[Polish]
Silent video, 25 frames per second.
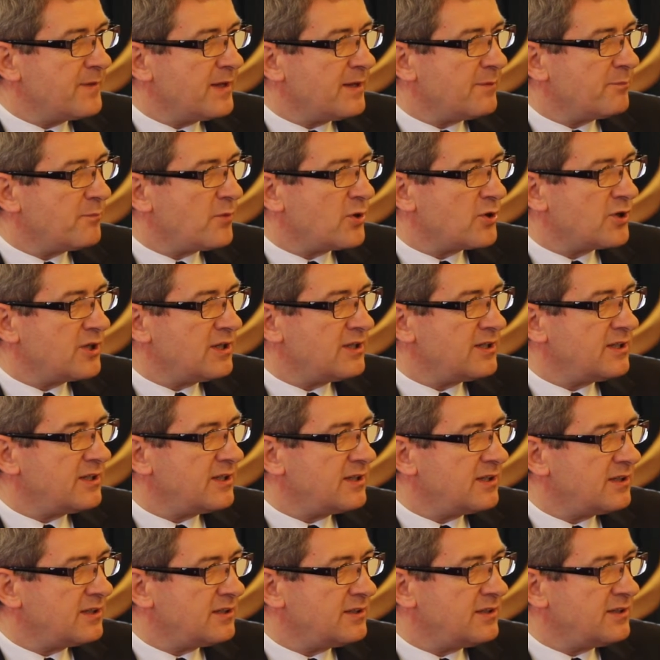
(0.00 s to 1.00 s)
mogli
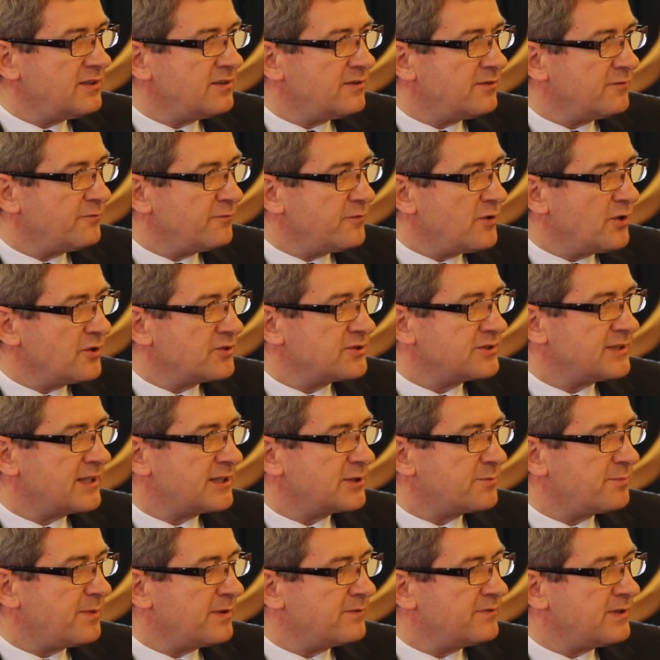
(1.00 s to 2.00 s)

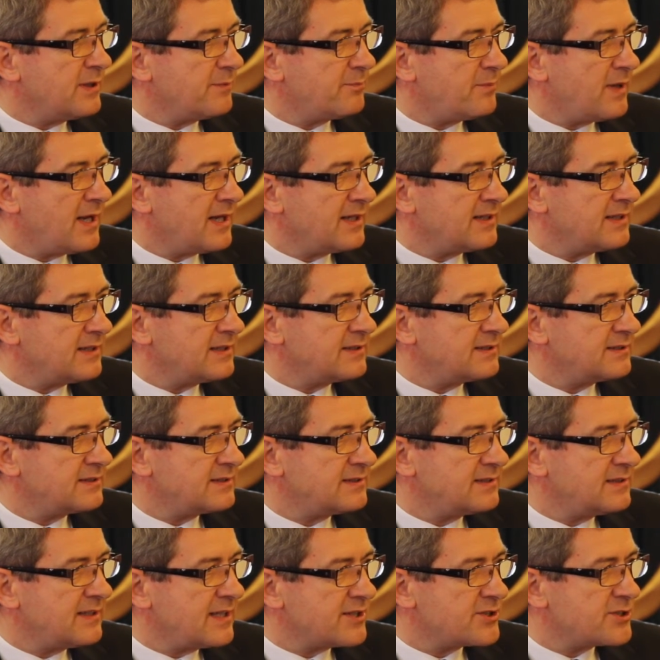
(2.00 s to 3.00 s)
wiązać pewne plany
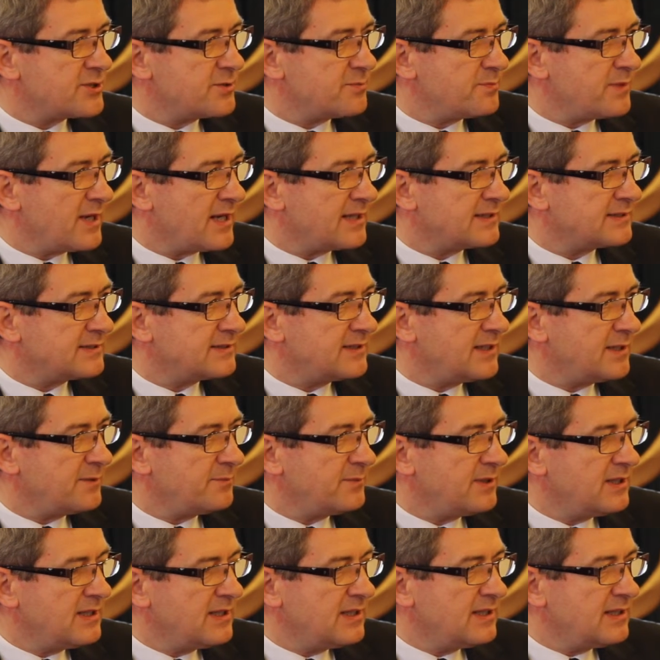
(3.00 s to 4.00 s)
z naszym
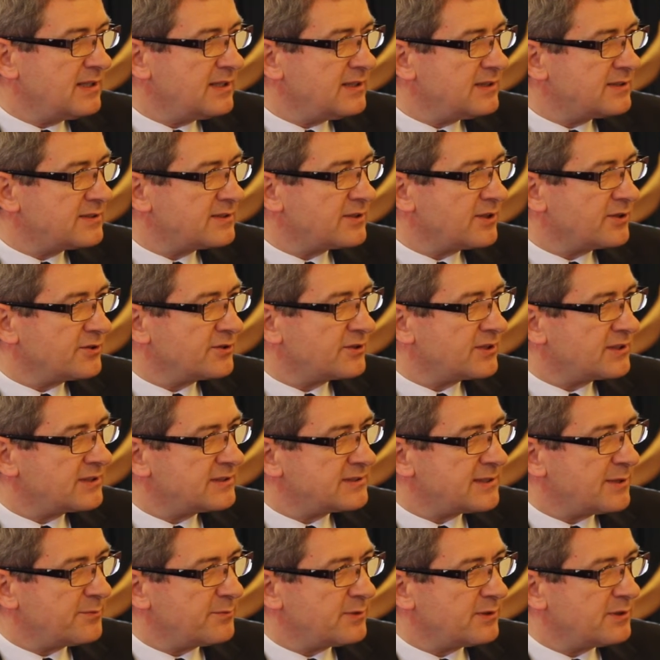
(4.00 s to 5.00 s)
miastem i stąd
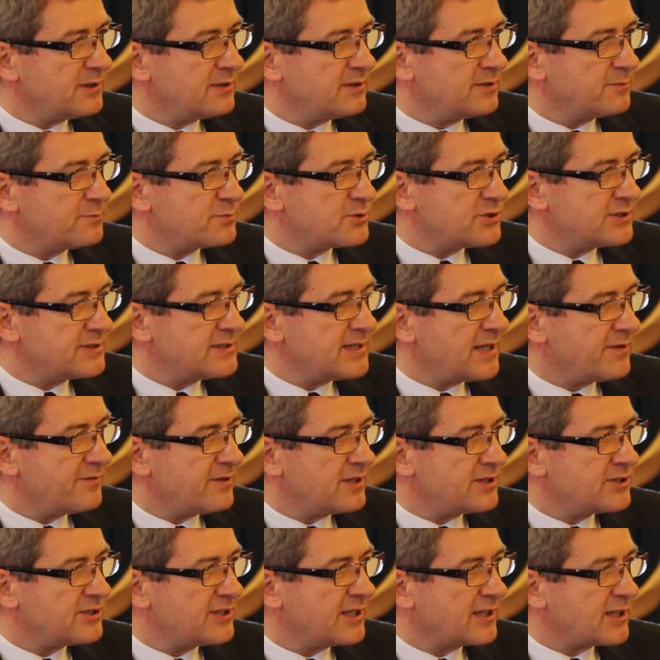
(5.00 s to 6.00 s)
chcemy
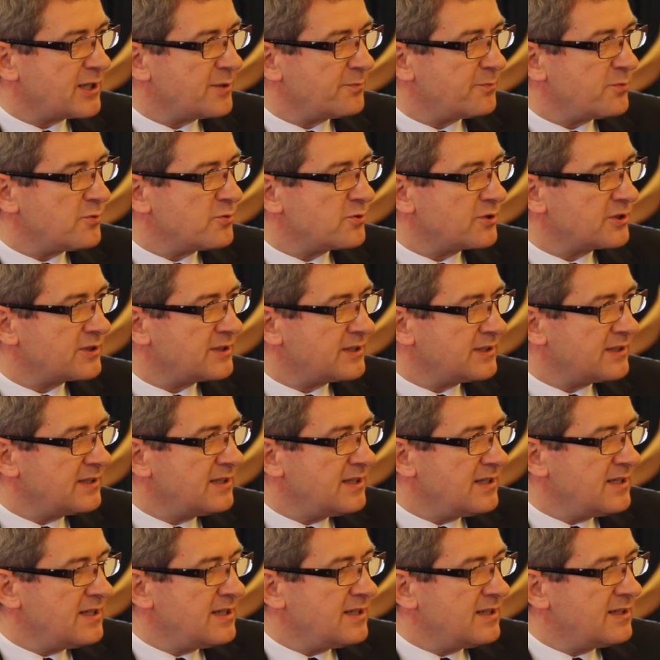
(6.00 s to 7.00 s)
przyznawać takie punkty
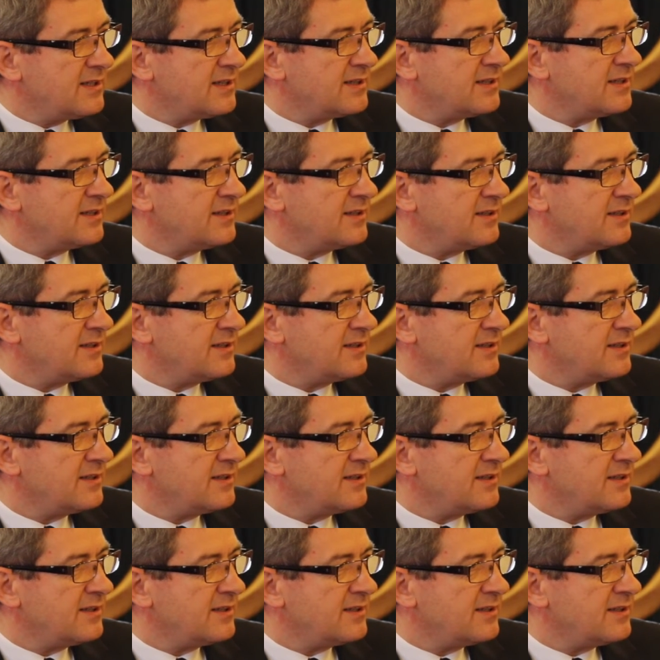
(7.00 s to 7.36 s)
E,